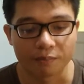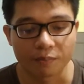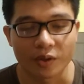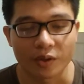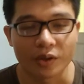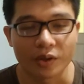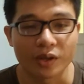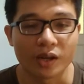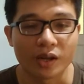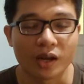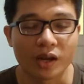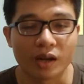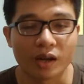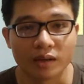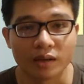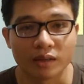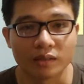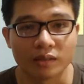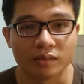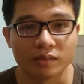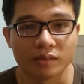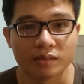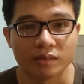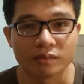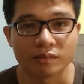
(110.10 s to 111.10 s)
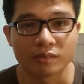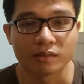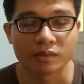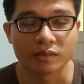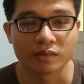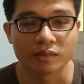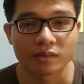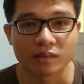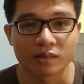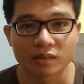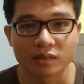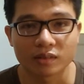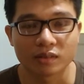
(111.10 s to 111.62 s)
thì uh,
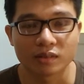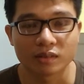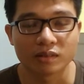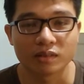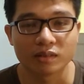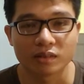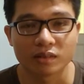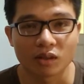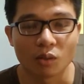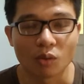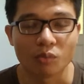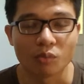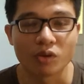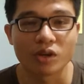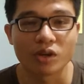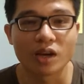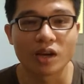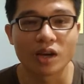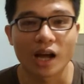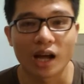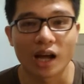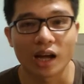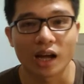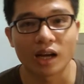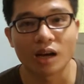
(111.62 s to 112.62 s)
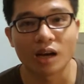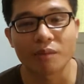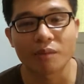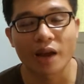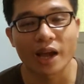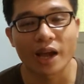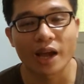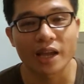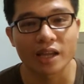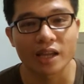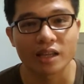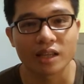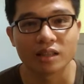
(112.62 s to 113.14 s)
cũng như là hôm
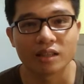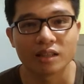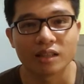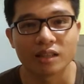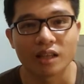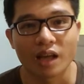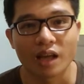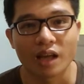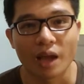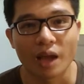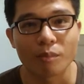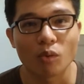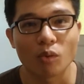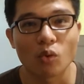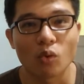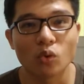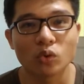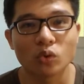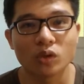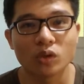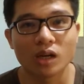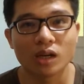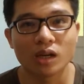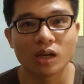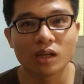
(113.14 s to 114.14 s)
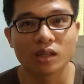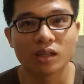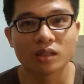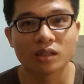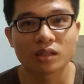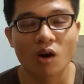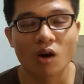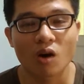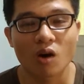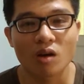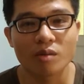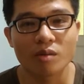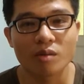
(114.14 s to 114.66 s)
nay em muốn uh,
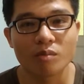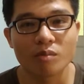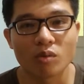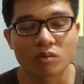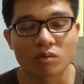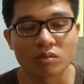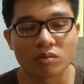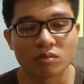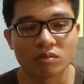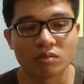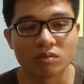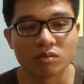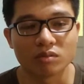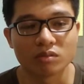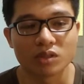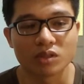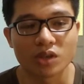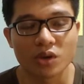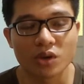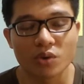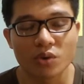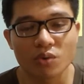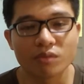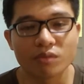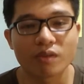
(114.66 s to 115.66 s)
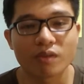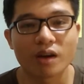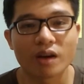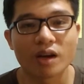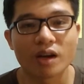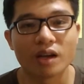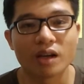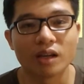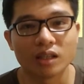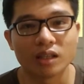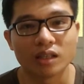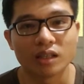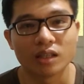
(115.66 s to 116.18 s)
nói một xíu
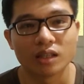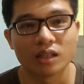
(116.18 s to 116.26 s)
về